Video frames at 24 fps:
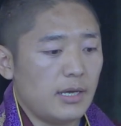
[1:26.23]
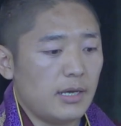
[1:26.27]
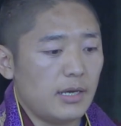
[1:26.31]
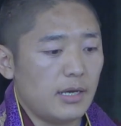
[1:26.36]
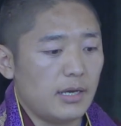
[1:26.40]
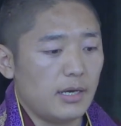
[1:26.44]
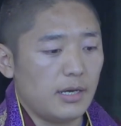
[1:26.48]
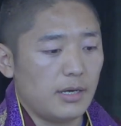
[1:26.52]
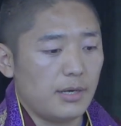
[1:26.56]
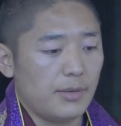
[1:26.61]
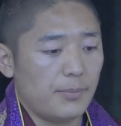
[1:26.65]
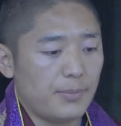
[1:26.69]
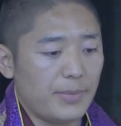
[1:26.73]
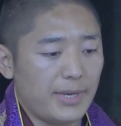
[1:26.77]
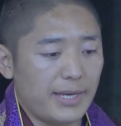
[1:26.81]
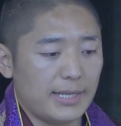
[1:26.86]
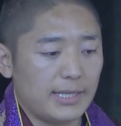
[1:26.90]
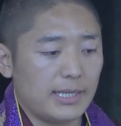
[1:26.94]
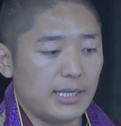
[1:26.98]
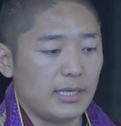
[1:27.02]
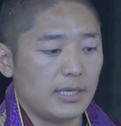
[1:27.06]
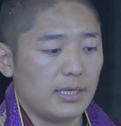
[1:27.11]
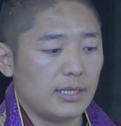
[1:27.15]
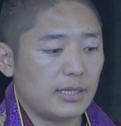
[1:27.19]
呃，灭
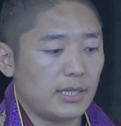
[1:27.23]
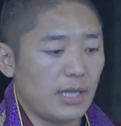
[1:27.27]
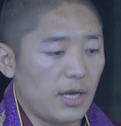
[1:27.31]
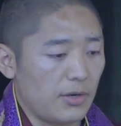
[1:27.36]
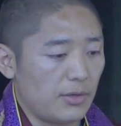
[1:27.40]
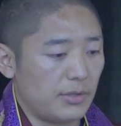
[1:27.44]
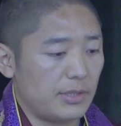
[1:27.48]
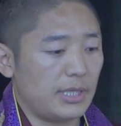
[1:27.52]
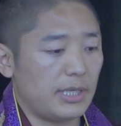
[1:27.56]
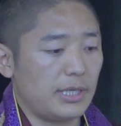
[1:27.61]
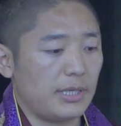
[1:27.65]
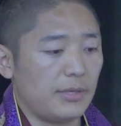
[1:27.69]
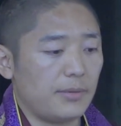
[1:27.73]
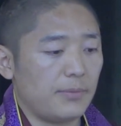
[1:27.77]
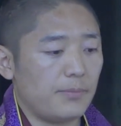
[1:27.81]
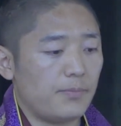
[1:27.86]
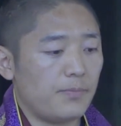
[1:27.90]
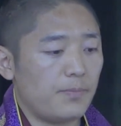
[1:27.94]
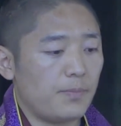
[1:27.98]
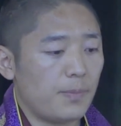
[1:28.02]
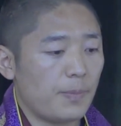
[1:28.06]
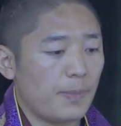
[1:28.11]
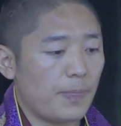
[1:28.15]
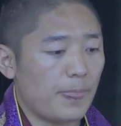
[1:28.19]
地道地，
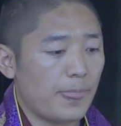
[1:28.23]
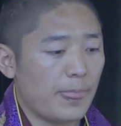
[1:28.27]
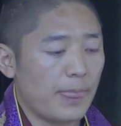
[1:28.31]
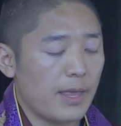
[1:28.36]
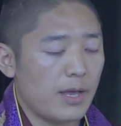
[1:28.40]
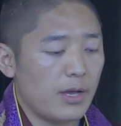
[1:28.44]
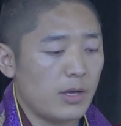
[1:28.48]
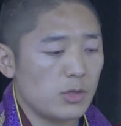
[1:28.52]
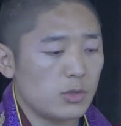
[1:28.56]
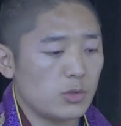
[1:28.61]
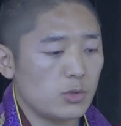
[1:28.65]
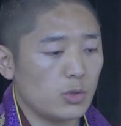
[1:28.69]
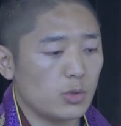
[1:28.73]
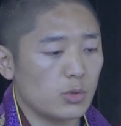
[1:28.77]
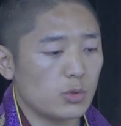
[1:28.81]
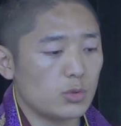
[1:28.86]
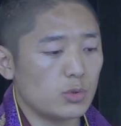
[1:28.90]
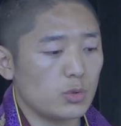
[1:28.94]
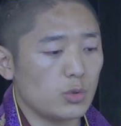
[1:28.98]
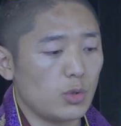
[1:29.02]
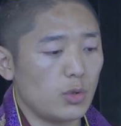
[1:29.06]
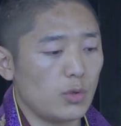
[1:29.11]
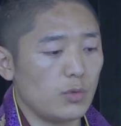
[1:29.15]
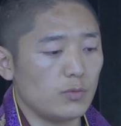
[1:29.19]
中
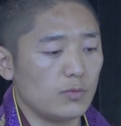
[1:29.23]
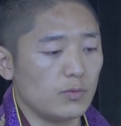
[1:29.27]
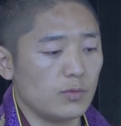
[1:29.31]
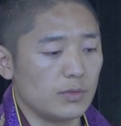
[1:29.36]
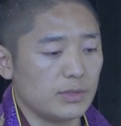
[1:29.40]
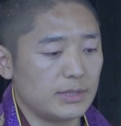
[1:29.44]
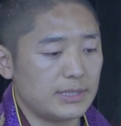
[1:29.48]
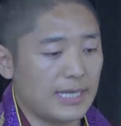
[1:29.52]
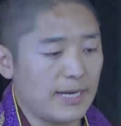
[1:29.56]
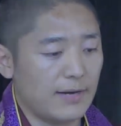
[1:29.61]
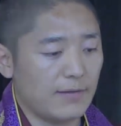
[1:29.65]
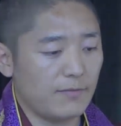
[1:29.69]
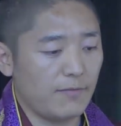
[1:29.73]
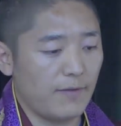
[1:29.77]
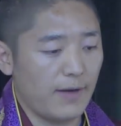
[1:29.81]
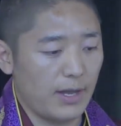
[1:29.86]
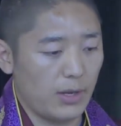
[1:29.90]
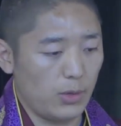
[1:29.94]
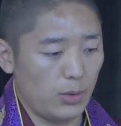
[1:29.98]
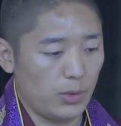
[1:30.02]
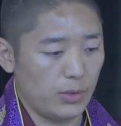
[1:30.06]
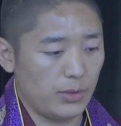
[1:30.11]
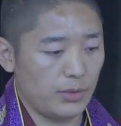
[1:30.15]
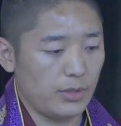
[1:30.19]
说五相法
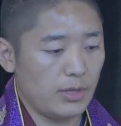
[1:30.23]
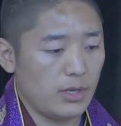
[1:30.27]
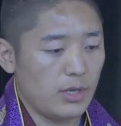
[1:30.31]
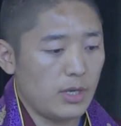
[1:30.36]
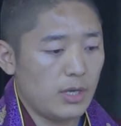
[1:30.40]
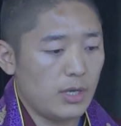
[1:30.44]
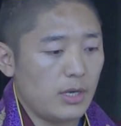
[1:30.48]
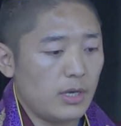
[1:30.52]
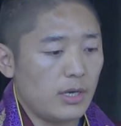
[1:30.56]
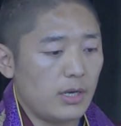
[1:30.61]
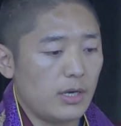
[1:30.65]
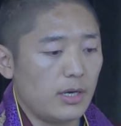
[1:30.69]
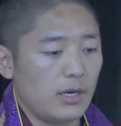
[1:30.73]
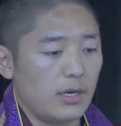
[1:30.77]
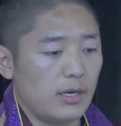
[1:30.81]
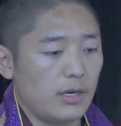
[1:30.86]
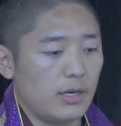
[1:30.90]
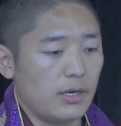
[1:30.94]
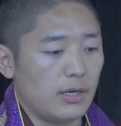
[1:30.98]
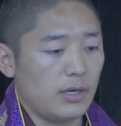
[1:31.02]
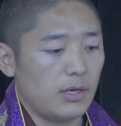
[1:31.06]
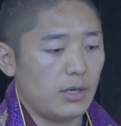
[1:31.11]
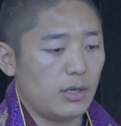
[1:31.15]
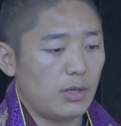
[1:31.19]
论，
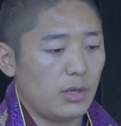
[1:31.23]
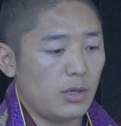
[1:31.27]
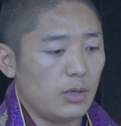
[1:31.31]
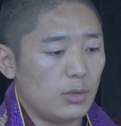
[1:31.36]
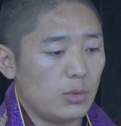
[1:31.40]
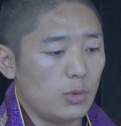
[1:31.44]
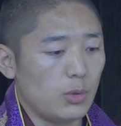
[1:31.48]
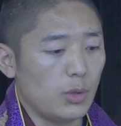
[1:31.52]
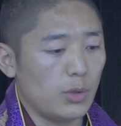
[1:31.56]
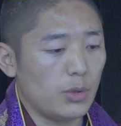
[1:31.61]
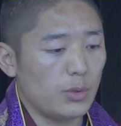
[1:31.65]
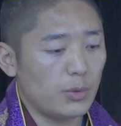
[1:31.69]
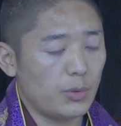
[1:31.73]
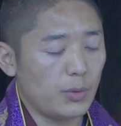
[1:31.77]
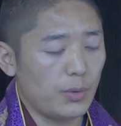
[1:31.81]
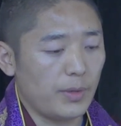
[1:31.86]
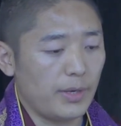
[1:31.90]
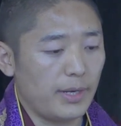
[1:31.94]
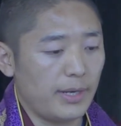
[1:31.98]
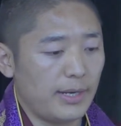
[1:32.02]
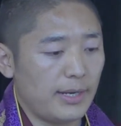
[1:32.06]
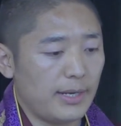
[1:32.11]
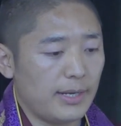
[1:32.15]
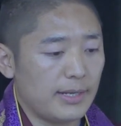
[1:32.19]
呃，轮
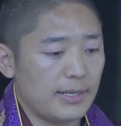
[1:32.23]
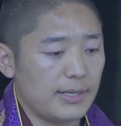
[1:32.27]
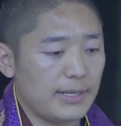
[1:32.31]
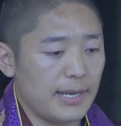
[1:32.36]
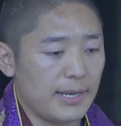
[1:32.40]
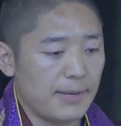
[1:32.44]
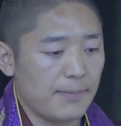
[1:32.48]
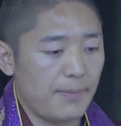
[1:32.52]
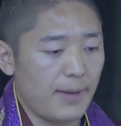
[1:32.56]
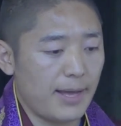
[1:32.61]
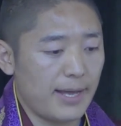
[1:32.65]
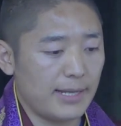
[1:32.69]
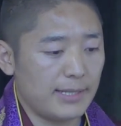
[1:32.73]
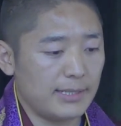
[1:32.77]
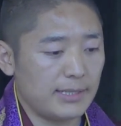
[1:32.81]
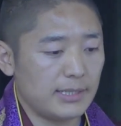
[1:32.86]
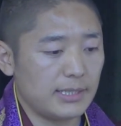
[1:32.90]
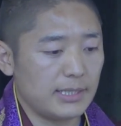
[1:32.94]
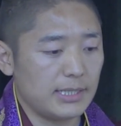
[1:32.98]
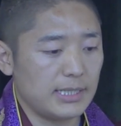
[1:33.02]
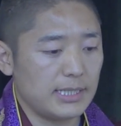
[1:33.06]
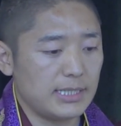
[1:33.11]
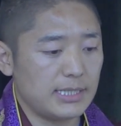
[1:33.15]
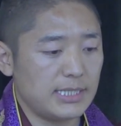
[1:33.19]
回涅槃
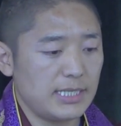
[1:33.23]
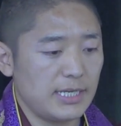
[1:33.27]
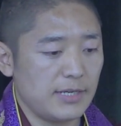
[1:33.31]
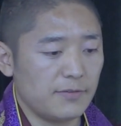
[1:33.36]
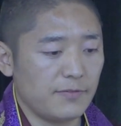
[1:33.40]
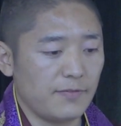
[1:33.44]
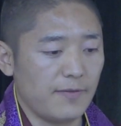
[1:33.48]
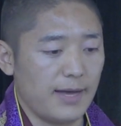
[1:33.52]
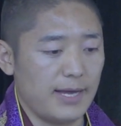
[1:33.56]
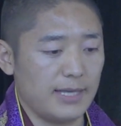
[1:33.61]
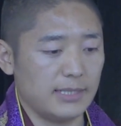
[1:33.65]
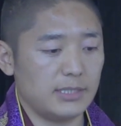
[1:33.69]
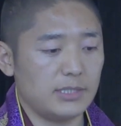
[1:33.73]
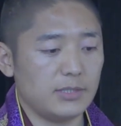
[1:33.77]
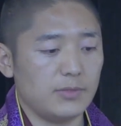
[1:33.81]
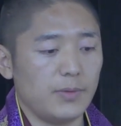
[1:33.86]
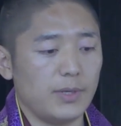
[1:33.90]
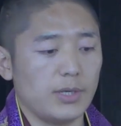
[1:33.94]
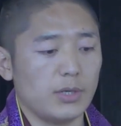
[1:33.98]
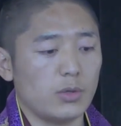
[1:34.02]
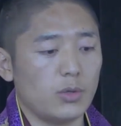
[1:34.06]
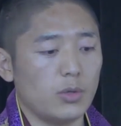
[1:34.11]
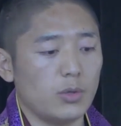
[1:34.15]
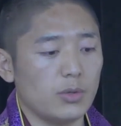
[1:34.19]
一切法自
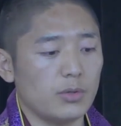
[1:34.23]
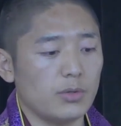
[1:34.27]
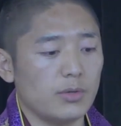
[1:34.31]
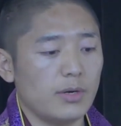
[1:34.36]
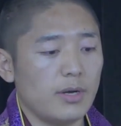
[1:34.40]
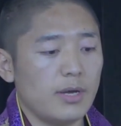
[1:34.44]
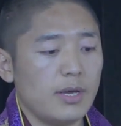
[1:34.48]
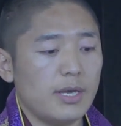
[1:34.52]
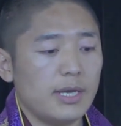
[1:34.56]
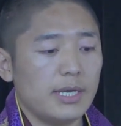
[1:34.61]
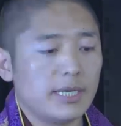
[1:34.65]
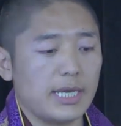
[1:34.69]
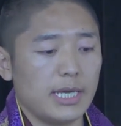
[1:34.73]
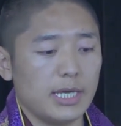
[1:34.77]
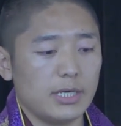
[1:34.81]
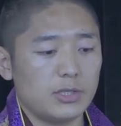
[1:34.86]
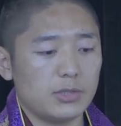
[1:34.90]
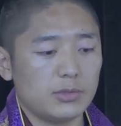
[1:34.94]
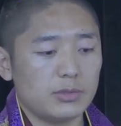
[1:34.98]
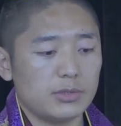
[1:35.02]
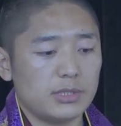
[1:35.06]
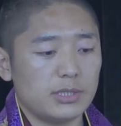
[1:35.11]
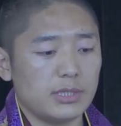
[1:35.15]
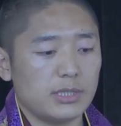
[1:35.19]
为空，也
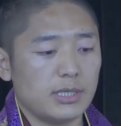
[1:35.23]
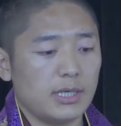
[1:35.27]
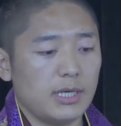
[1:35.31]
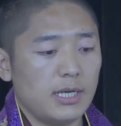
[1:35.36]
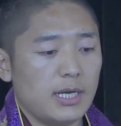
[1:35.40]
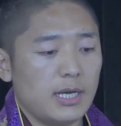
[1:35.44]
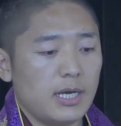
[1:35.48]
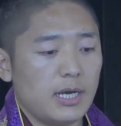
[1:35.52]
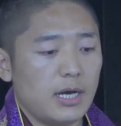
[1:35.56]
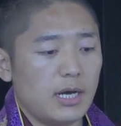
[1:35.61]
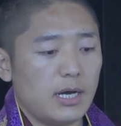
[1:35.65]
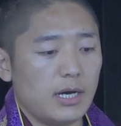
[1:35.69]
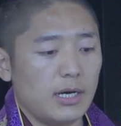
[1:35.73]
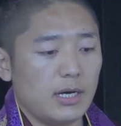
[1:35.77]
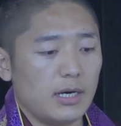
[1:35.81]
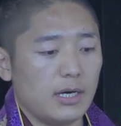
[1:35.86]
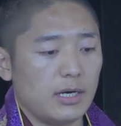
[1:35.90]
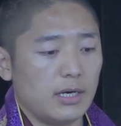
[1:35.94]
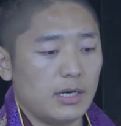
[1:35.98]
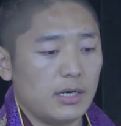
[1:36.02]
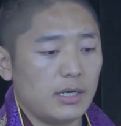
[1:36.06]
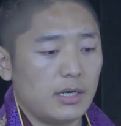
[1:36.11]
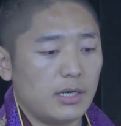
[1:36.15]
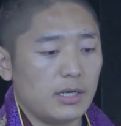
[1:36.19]
就是
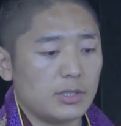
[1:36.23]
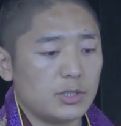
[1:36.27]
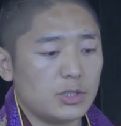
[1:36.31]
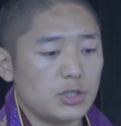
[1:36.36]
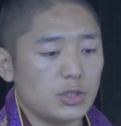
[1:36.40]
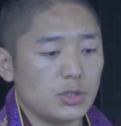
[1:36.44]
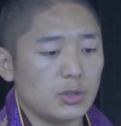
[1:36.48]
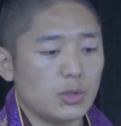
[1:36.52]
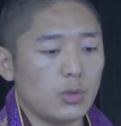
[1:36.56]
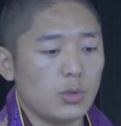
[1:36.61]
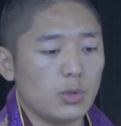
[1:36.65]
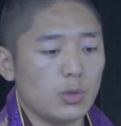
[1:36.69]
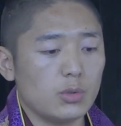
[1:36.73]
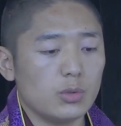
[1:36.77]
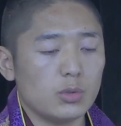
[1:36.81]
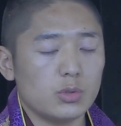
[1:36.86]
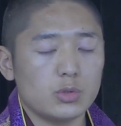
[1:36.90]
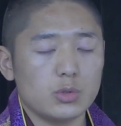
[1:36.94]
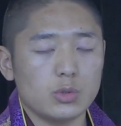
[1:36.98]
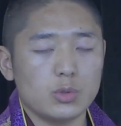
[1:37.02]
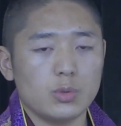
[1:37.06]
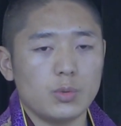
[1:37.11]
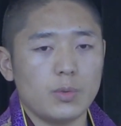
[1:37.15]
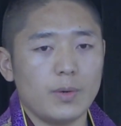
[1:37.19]
呃呃自空
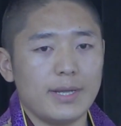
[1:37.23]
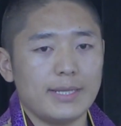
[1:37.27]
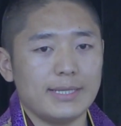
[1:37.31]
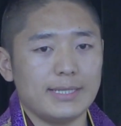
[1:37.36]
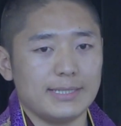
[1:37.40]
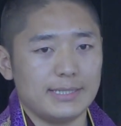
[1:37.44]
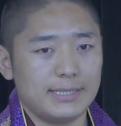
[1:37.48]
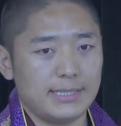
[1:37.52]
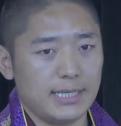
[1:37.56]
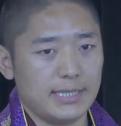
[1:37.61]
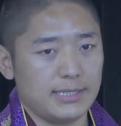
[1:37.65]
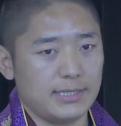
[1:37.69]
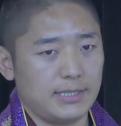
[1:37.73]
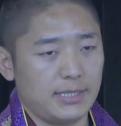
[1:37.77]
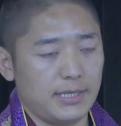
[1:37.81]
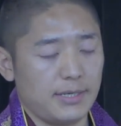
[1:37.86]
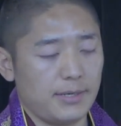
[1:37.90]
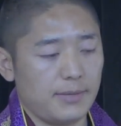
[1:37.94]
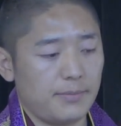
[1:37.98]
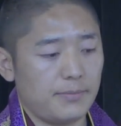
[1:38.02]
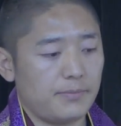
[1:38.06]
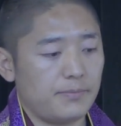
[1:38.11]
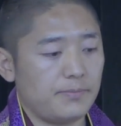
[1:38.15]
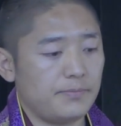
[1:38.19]
中观的见解。